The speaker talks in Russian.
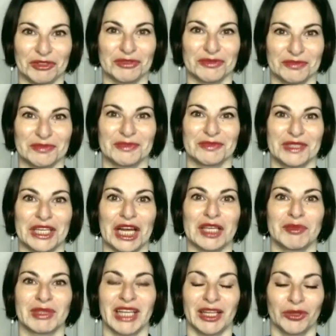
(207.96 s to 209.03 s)
в силу того, что
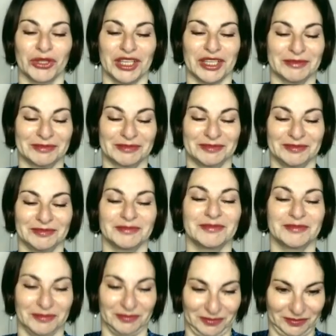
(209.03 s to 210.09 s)
мы реаниматологи, мы
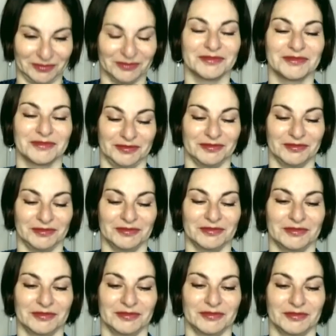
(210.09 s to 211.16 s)
пытаемся всегда
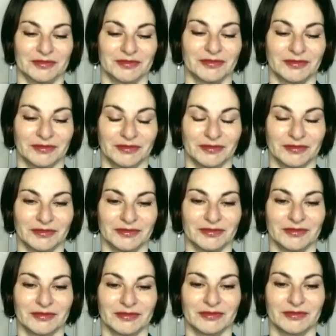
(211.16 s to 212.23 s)
организовать
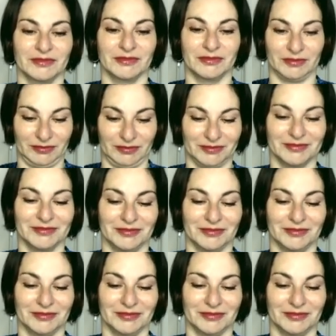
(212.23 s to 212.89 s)
хаос до такой